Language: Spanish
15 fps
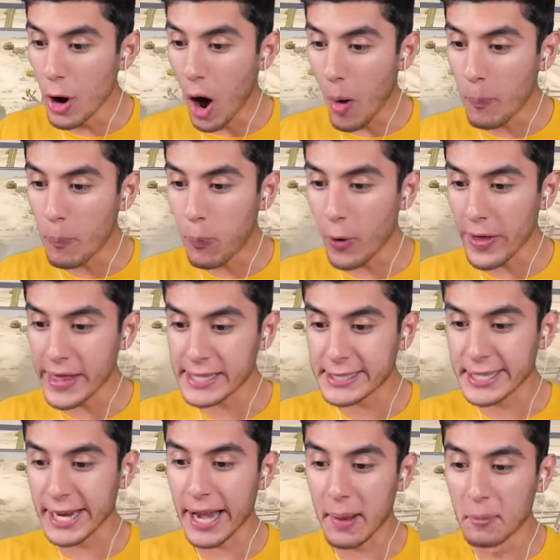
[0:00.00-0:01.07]
¡No puede
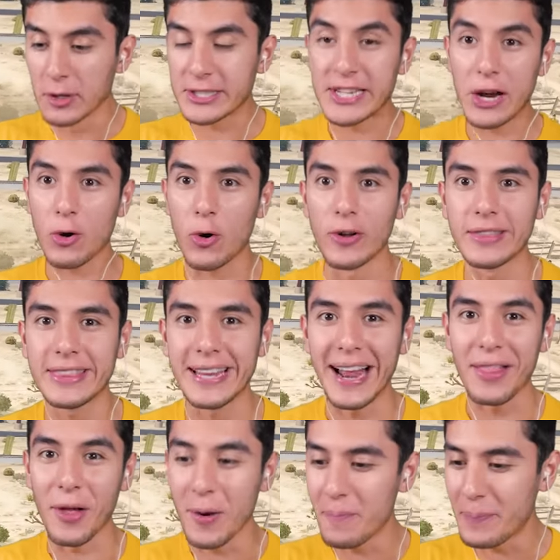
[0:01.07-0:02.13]
ser! Hemos
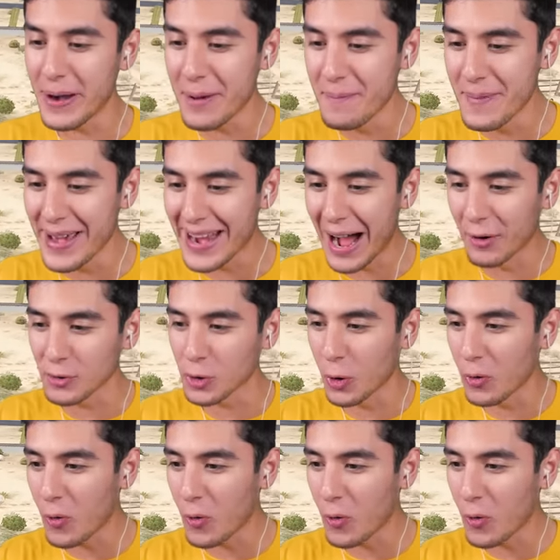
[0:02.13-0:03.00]
encontrado el primer auto